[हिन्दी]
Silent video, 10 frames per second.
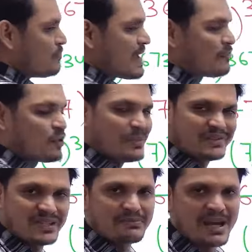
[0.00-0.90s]
रूल में आप लोग
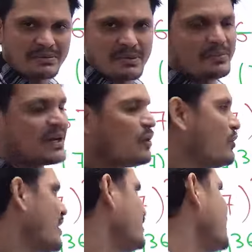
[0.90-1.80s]
बेसिक मैथ में पढ़े
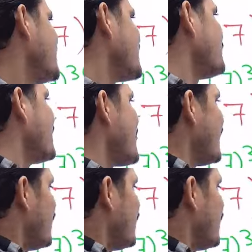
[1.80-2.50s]
होंगे सीटेट e में